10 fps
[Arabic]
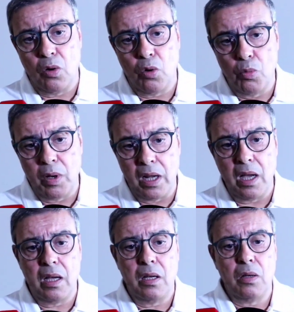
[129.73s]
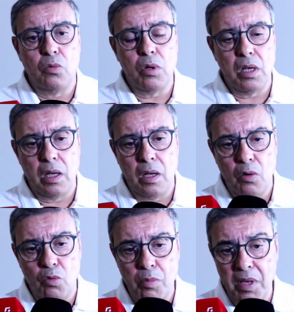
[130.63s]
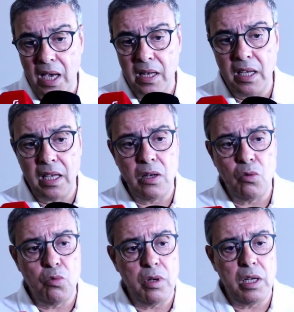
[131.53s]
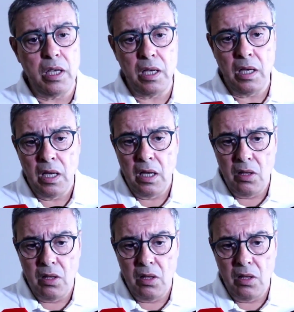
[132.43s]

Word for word: خبراء ومهنيين واللي